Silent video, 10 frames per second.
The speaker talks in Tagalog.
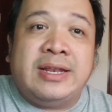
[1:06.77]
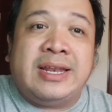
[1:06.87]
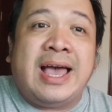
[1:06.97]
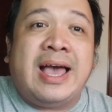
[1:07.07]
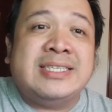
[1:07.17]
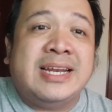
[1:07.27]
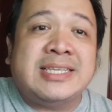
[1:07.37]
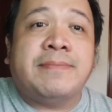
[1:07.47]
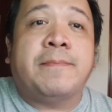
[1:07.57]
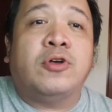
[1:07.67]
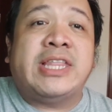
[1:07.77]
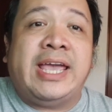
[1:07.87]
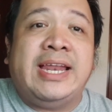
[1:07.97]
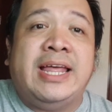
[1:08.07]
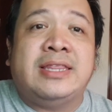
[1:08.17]
na sinasabi pong
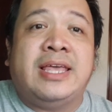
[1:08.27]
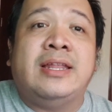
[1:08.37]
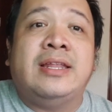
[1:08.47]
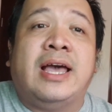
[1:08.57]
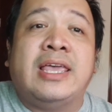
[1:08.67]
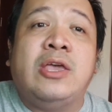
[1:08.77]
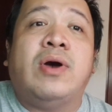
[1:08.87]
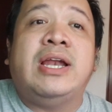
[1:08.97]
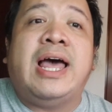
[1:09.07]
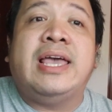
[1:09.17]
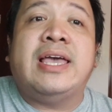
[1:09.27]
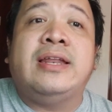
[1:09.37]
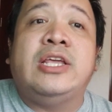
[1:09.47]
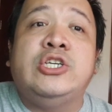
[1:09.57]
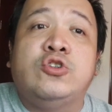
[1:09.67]
dahilan din ng
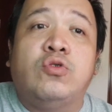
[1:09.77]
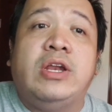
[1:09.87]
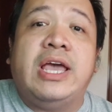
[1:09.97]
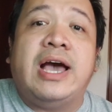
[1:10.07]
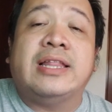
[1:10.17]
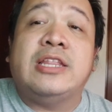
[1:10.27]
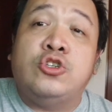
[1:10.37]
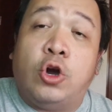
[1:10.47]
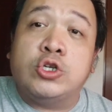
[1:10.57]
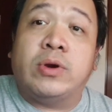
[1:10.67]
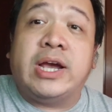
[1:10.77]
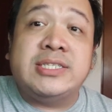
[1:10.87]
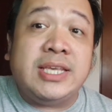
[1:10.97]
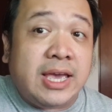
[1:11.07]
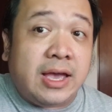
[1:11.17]
hiwalayan ni Julia at ni Joshua
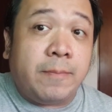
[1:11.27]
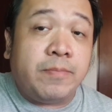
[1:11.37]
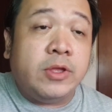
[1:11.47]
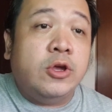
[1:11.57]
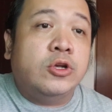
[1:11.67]
Garcia.